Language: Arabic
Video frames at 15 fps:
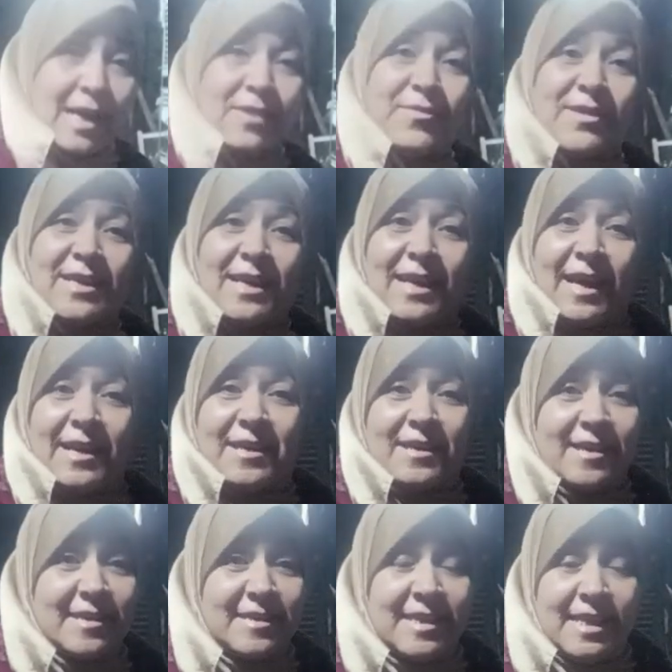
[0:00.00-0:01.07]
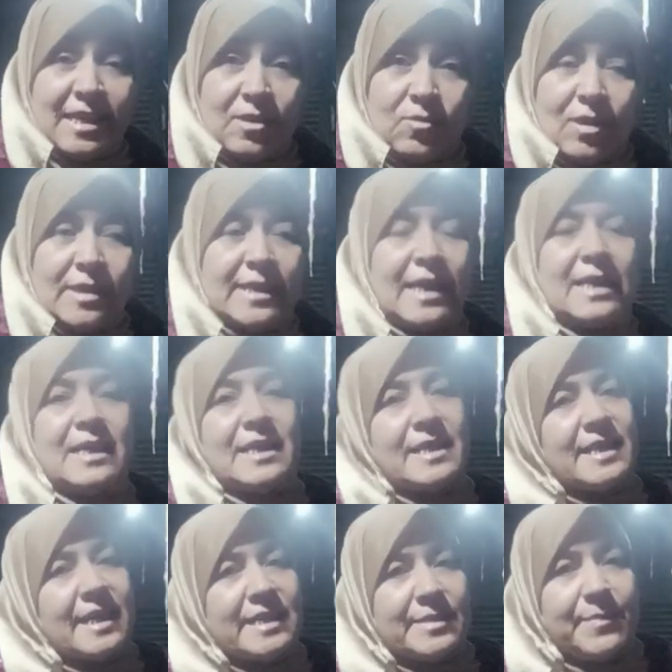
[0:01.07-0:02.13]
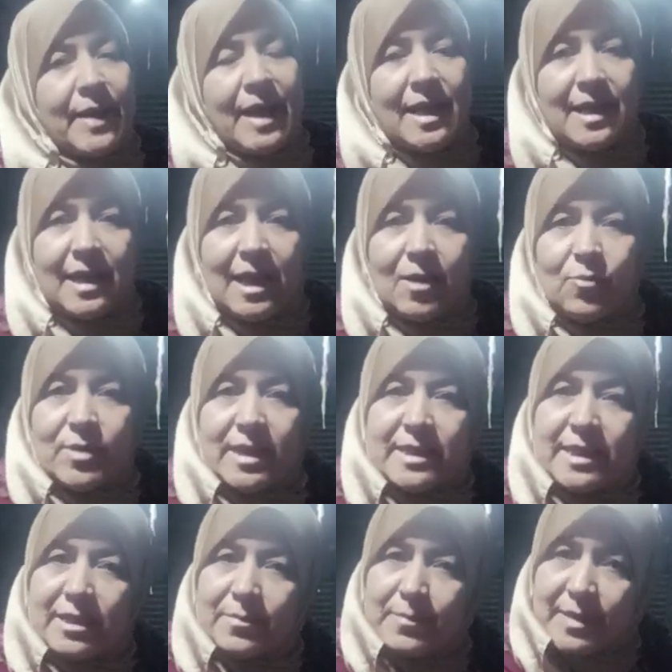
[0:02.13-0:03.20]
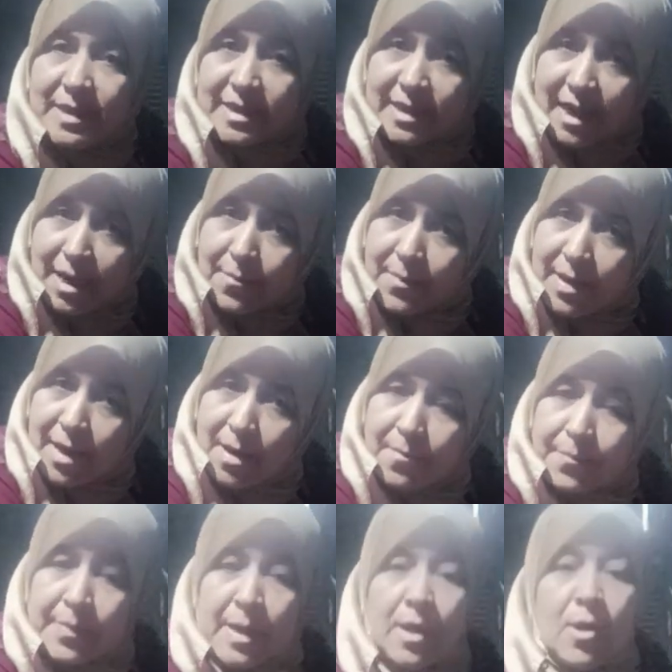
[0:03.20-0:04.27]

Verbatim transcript: فكره الحركه دي حلوه ده للناس بقى اللي هاويه تربيه حمام